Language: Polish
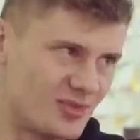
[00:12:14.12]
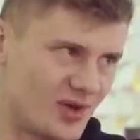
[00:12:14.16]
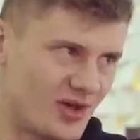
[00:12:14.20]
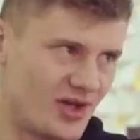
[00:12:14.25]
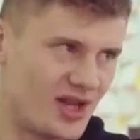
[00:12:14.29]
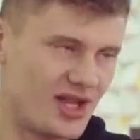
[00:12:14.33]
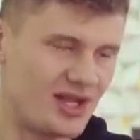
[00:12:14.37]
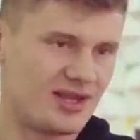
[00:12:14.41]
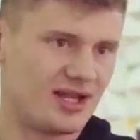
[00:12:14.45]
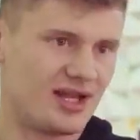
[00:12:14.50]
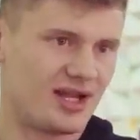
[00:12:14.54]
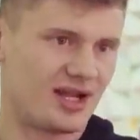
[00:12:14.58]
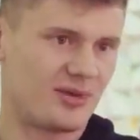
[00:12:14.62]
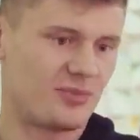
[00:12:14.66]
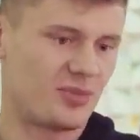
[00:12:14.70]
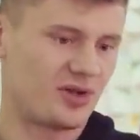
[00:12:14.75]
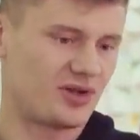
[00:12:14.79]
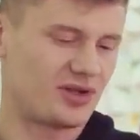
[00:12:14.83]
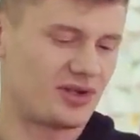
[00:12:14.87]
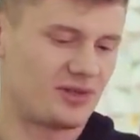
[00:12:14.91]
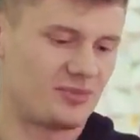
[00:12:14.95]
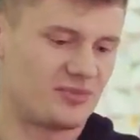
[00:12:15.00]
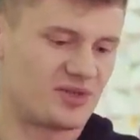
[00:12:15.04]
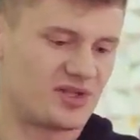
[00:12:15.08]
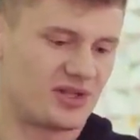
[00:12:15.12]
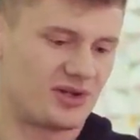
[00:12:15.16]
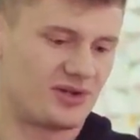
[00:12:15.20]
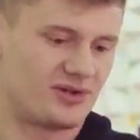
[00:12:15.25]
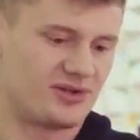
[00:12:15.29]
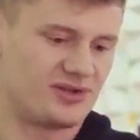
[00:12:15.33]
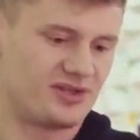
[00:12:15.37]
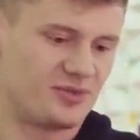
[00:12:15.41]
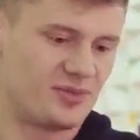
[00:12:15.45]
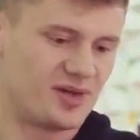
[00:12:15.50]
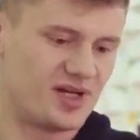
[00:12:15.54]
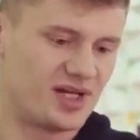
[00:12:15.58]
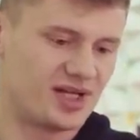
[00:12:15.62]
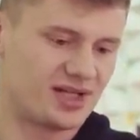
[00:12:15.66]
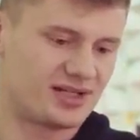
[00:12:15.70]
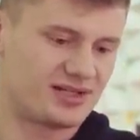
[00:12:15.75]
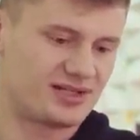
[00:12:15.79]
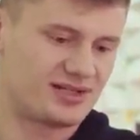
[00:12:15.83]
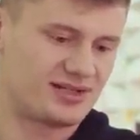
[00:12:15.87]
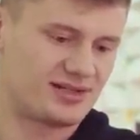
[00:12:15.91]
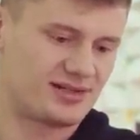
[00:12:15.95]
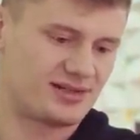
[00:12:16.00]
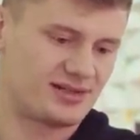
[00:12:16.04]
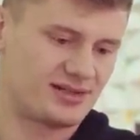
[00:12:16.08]
bo jednak potem przychodzi
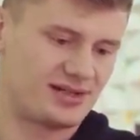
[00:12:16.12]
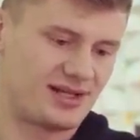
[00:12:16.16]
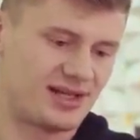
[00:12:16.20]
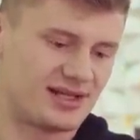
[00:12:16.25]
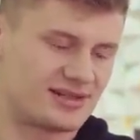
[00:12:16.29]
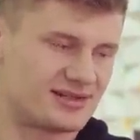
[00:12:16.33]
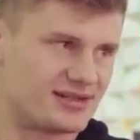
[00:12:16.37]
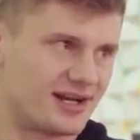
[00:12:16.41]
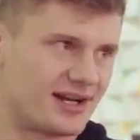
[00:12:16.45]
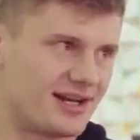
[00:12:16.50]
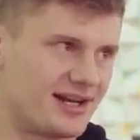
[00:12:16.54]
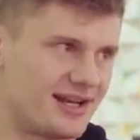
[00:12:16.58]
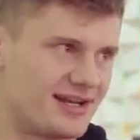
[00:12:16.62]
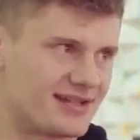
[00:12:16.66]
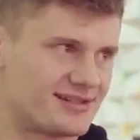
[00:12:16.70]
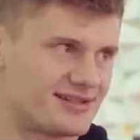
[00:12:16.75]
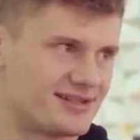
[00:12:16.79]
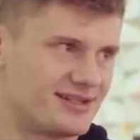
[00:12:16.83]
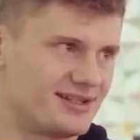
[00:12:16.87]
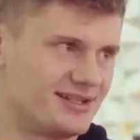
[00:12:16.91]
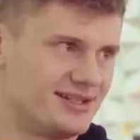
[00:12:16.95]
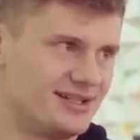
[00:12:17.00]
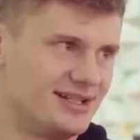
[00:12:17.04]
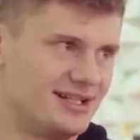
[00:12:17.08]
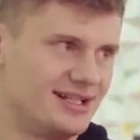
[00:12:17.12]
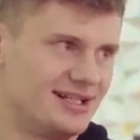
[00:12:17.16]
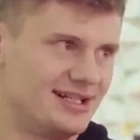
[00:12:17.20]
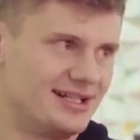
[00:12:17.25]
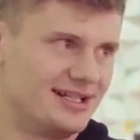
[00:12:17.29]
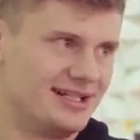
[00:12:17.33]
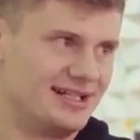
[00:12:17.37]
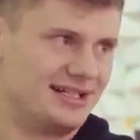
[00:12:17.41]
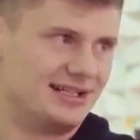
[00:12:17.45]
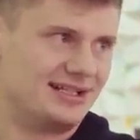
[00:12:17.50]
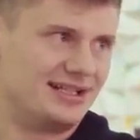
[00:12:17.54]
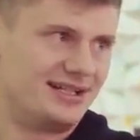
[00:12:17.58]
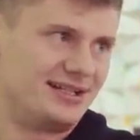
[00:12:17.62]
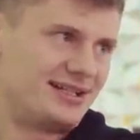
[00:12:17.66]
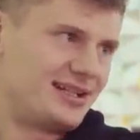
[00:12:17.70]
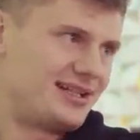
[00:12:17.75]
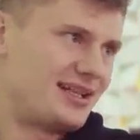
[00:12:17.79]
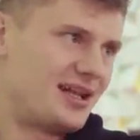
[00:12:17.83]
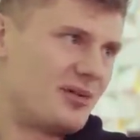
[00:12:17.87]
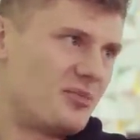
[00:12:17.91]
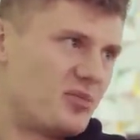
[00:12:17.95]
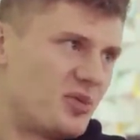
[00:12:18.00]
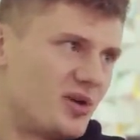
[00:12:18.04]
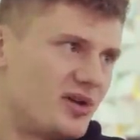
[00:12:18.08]
mecz ekstra klasy i to
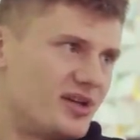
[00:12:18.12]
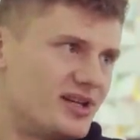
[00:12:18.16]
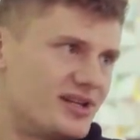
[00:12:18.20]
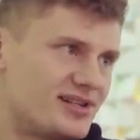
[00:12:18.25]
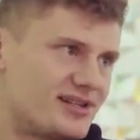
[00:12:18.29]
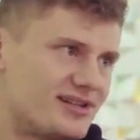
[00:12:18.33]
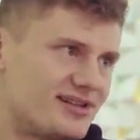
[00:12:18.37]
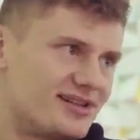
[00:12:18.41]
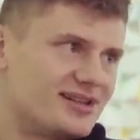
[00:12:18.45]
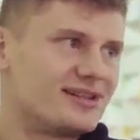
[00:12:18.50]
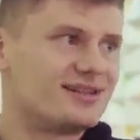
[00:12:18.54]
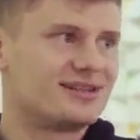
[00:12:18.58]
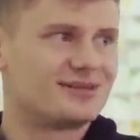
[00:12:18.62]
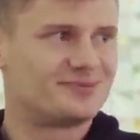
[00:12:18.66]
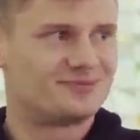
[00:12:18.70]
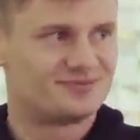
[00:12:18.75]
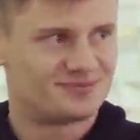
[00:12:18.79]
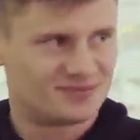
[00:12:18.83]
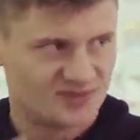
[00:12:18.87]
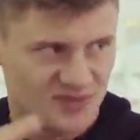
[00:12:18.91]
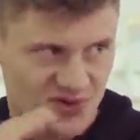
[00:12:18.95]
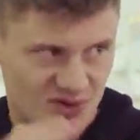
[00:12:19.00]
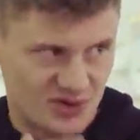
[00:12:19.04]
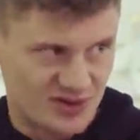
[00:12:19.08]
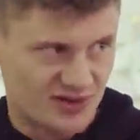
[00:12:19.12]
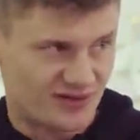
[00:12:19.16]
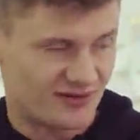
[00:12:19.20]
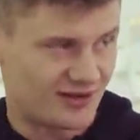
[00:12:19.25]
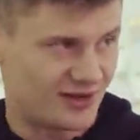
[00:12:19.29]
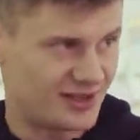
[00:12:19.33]
tempo jest dużo